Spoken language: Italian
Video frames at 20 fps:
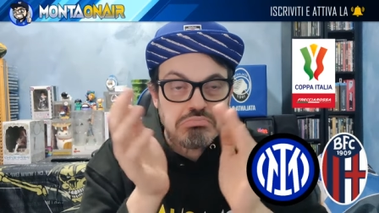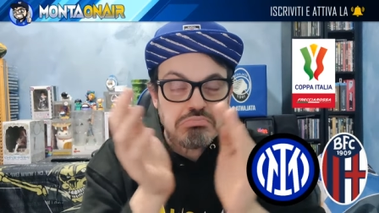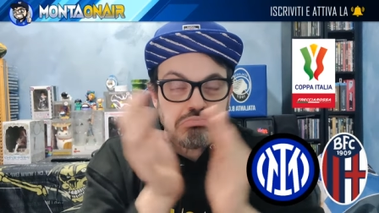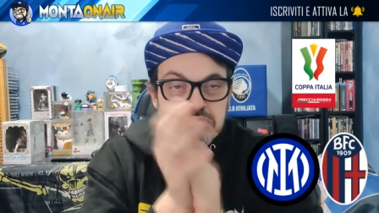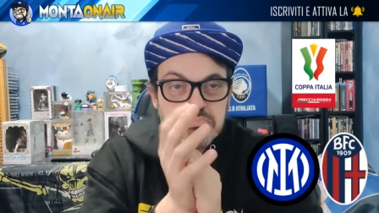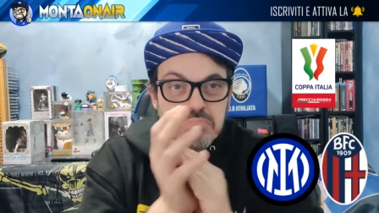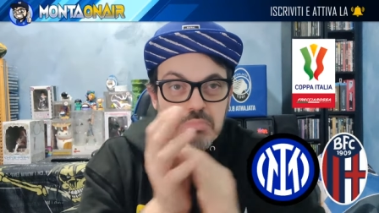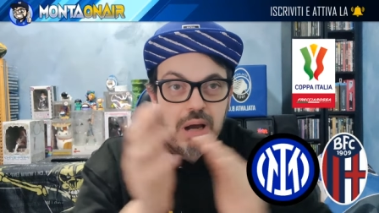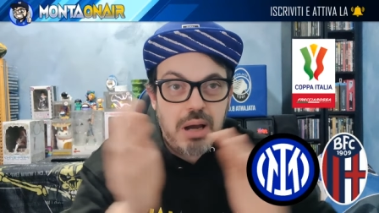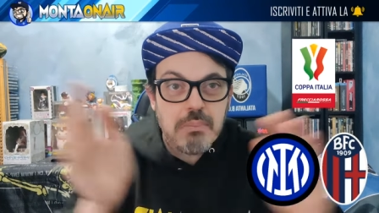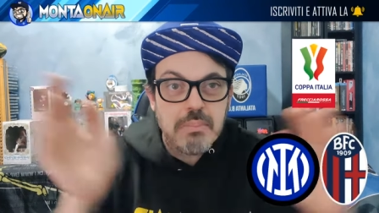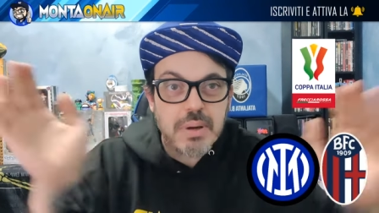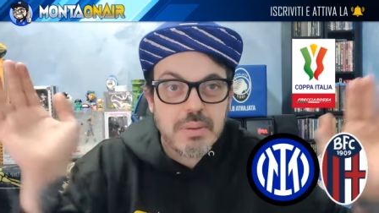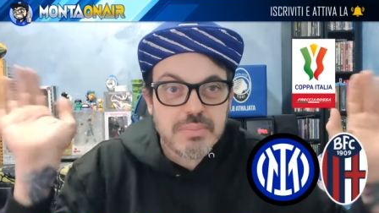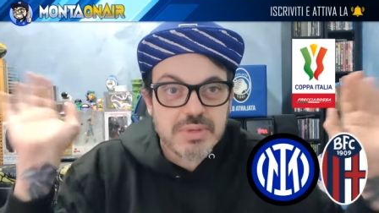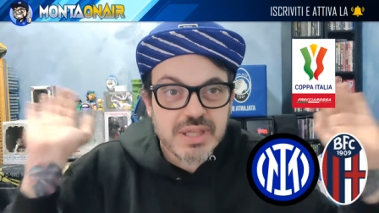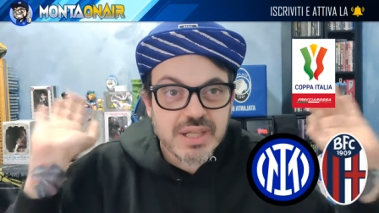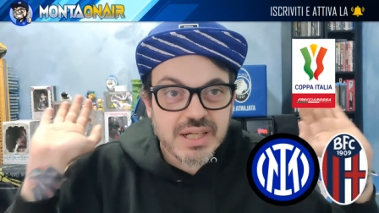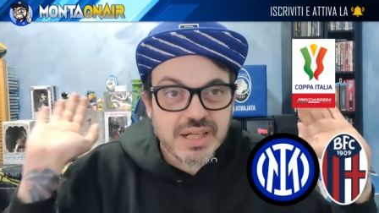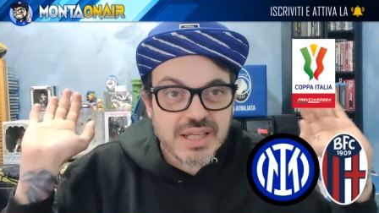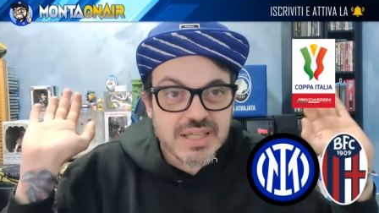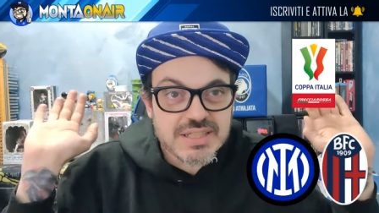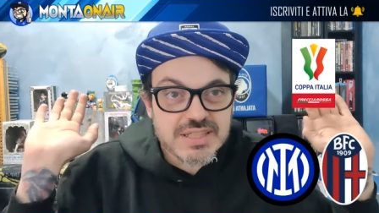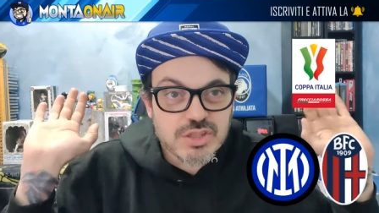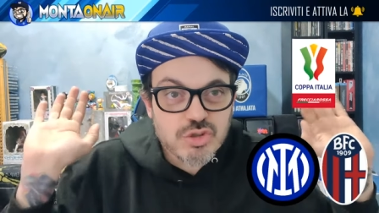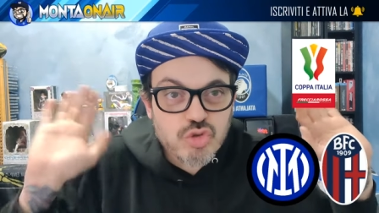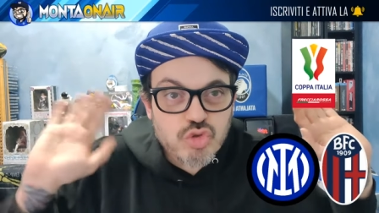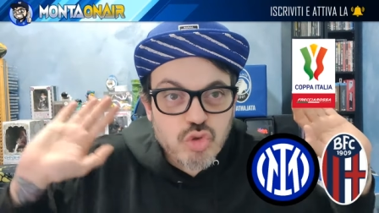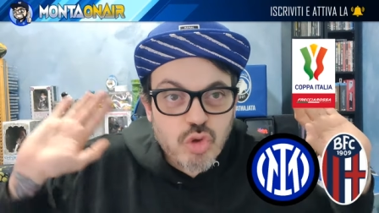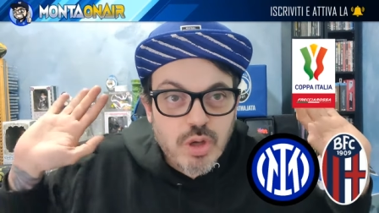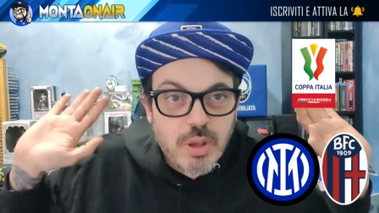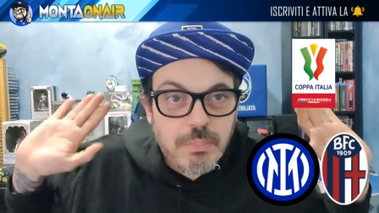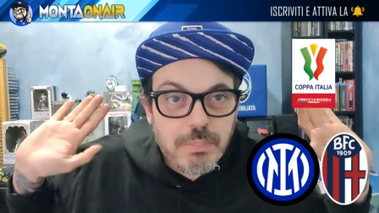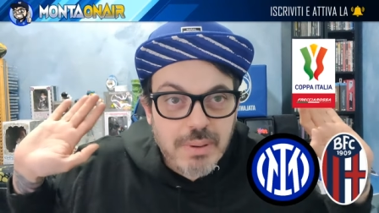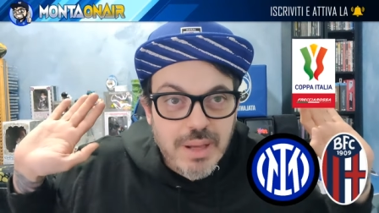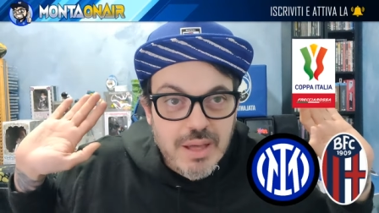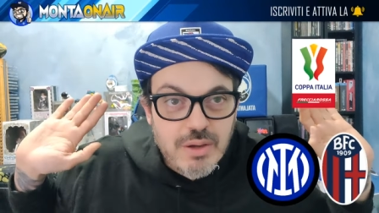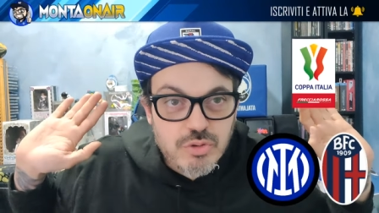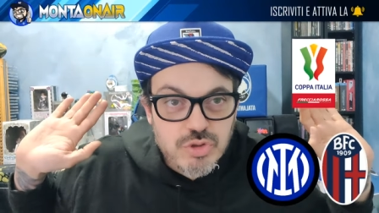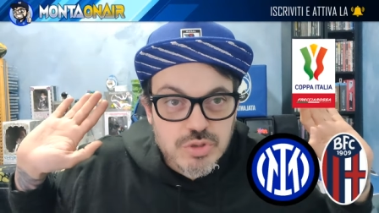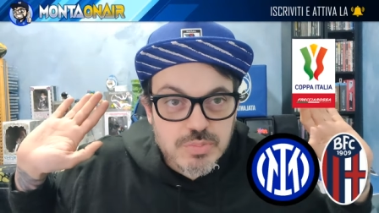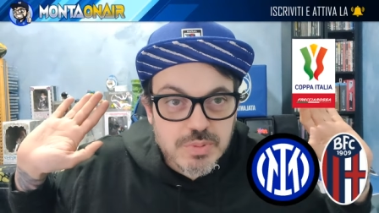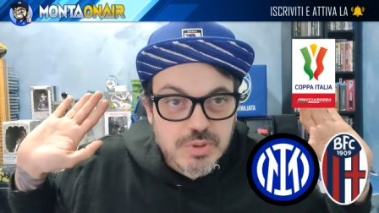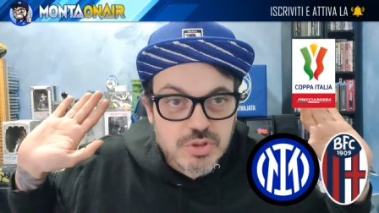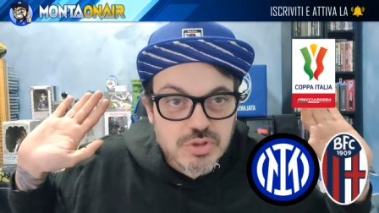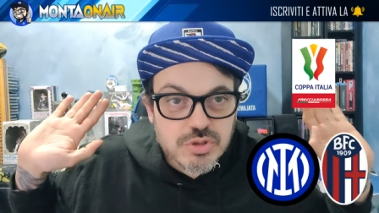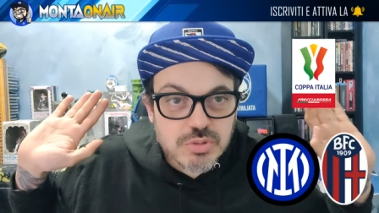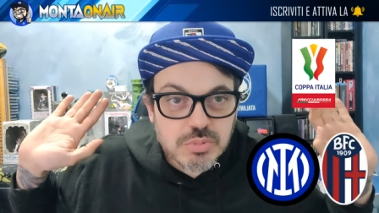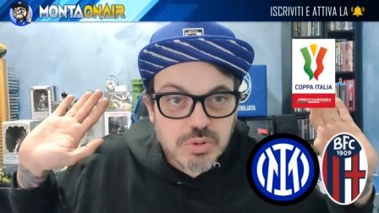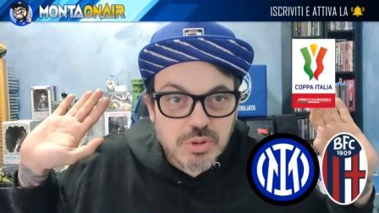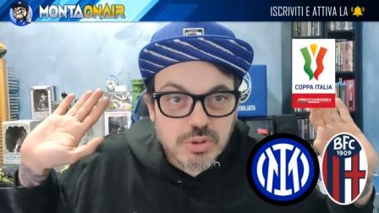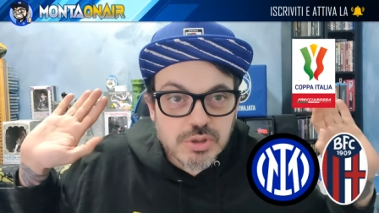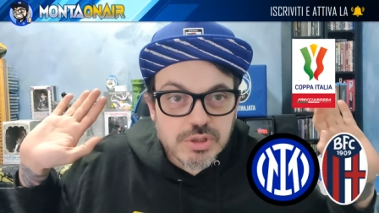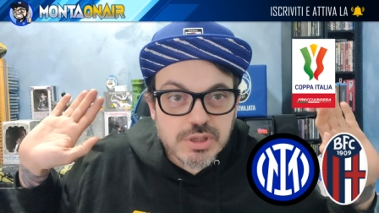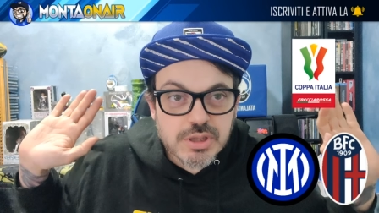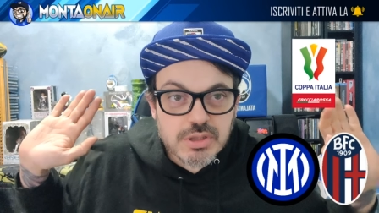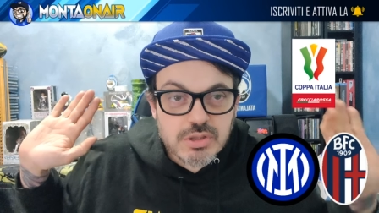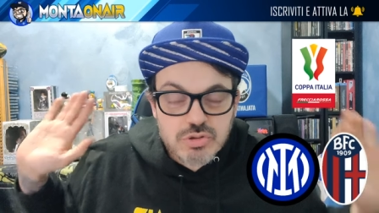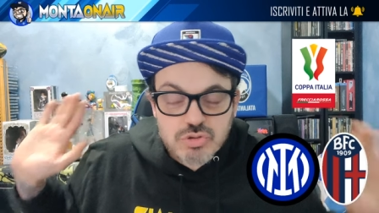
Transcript: Mamma mia ragazzi, solo applausi per questo Bologna.